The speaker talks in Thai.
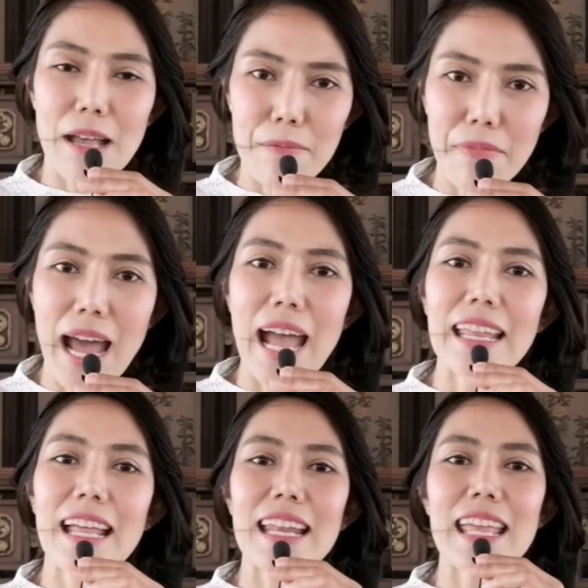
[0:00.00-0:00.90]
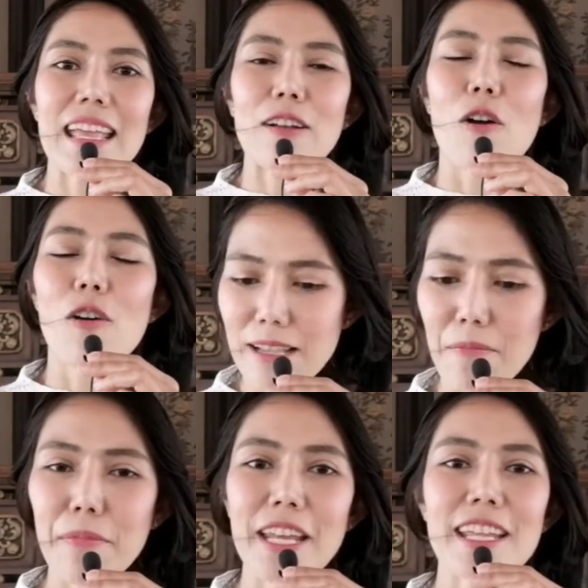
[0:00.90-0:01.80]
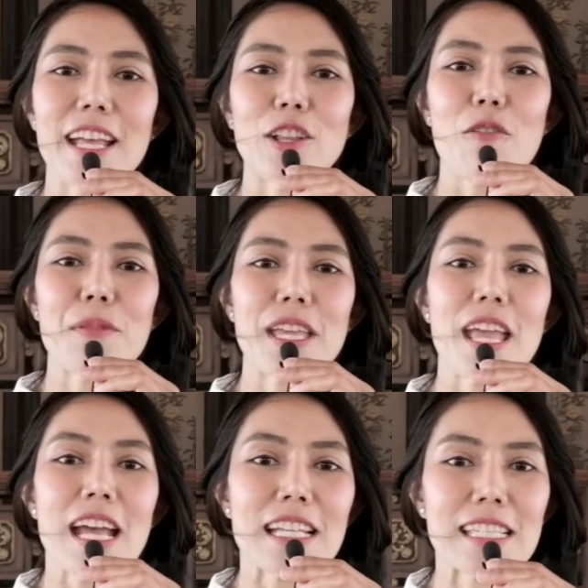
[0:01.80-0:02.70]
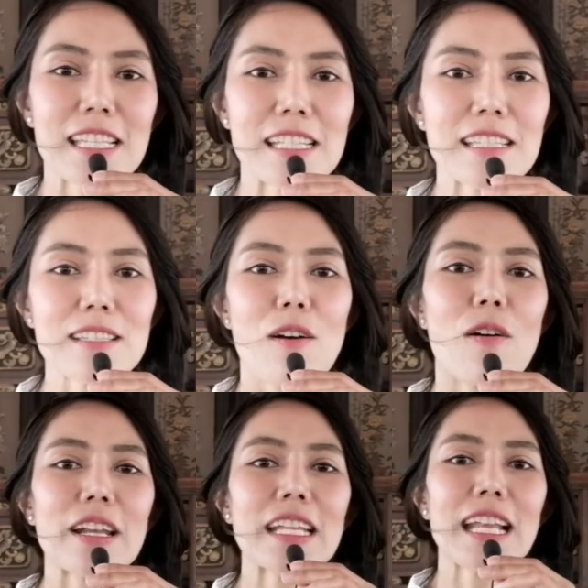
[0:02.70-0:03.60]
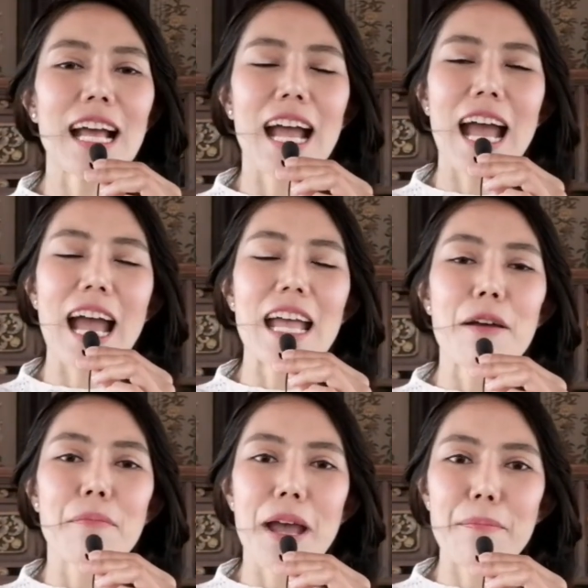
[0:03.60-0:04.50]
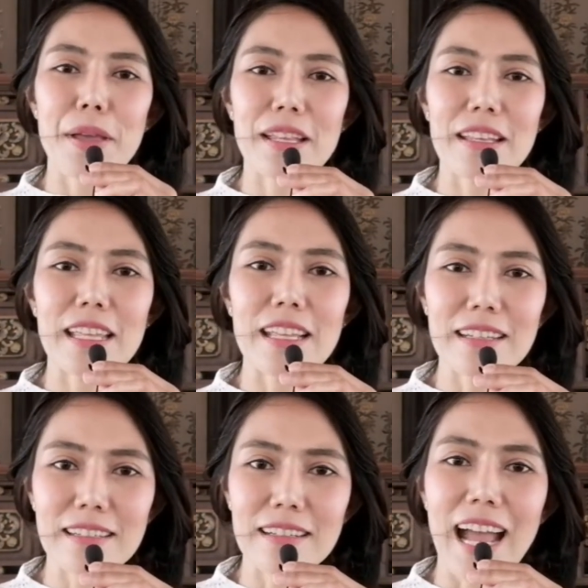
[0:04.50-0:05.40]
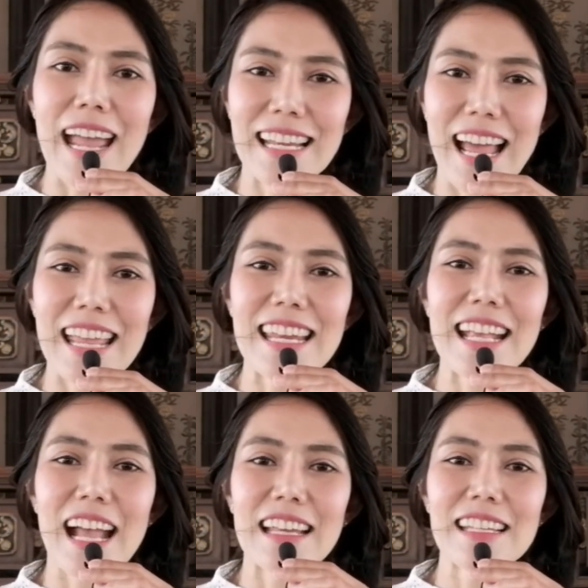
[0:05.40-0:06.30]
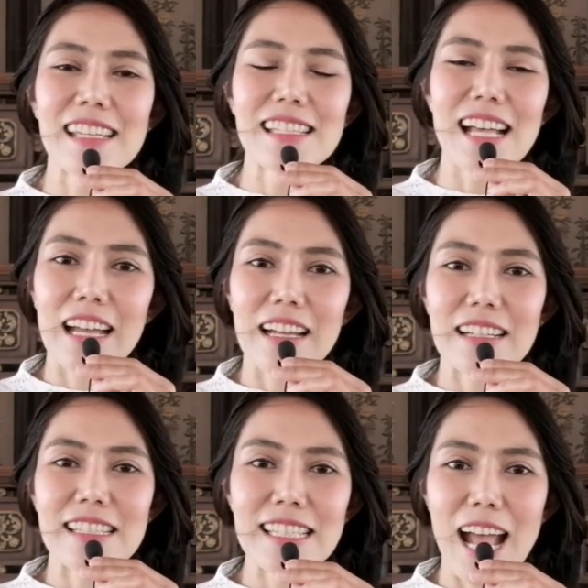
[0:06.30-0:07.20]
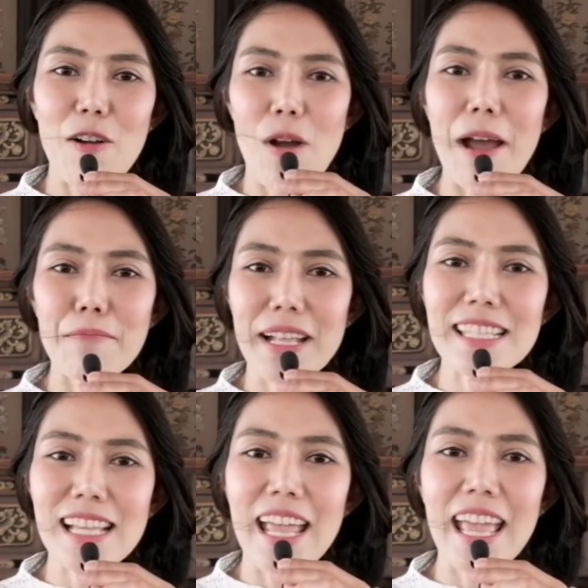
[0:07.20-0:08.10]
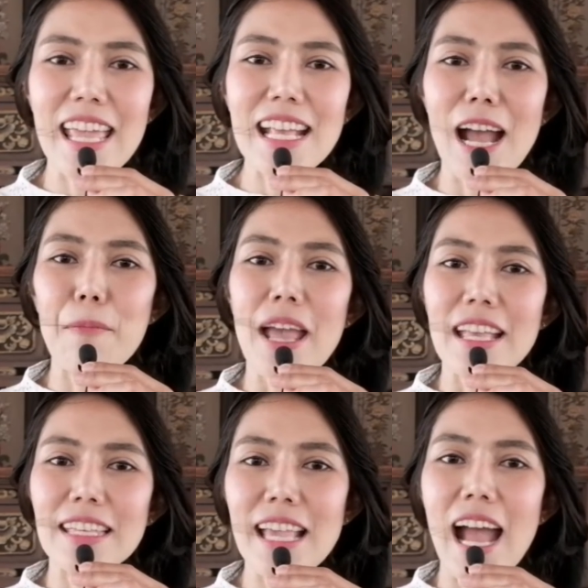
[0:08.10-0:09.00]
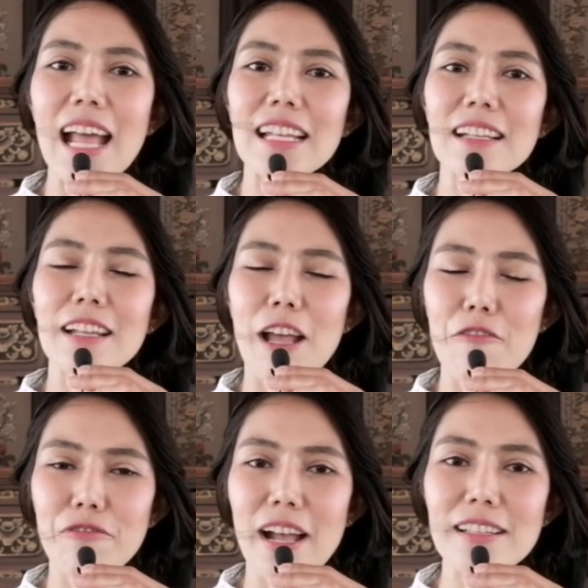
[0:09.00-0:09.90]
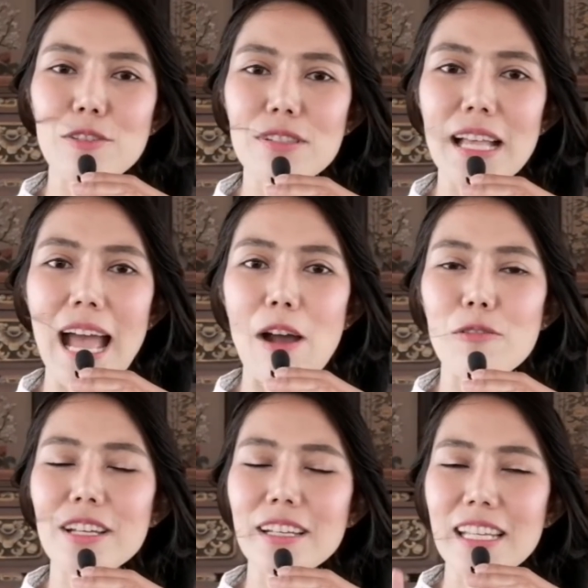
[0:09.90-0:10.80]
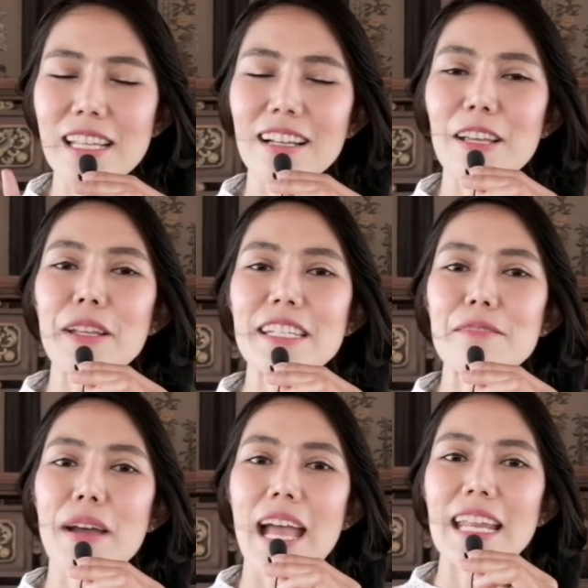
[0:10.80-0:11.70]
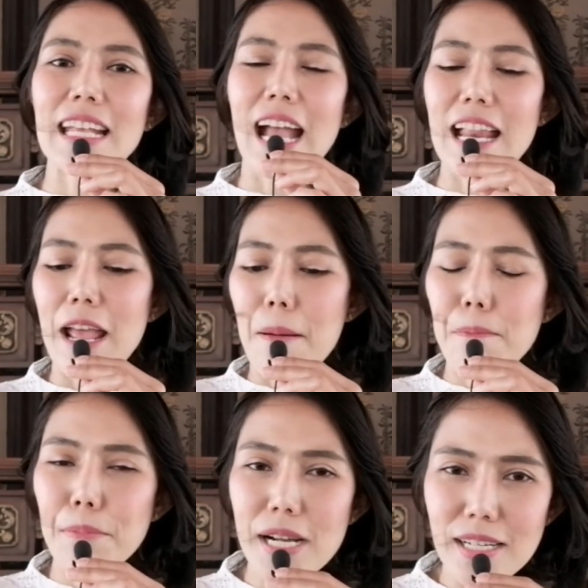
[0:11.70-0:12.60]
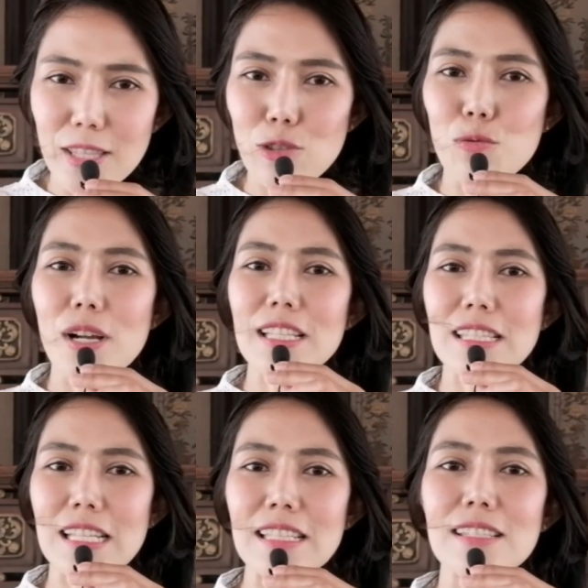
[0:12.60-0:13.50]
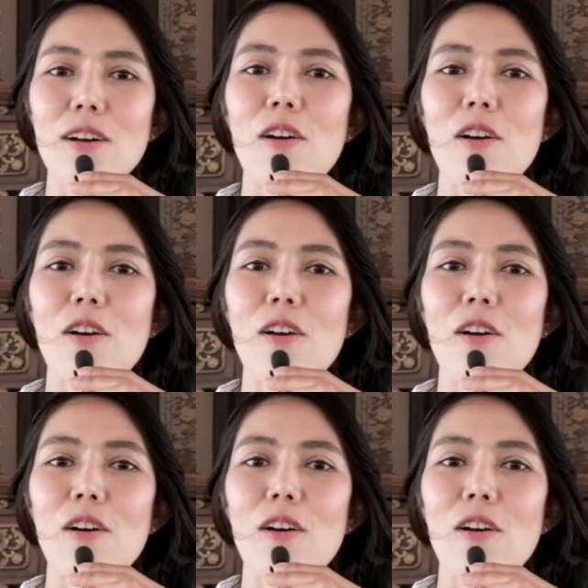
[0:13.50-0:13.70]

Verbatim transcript: สบายนั่นเองก็จำเป็นที่จะต้องมีสินสอดนี่แหละค่ะมาเป็นอีกหนึ่งไฮไลท์ในการที่จะสร้างความมั่นใจให้กับญาติทางฝั่งเจ้าสาวนี่ก็เลยเป็นที่มาในการเปิดตัวสินส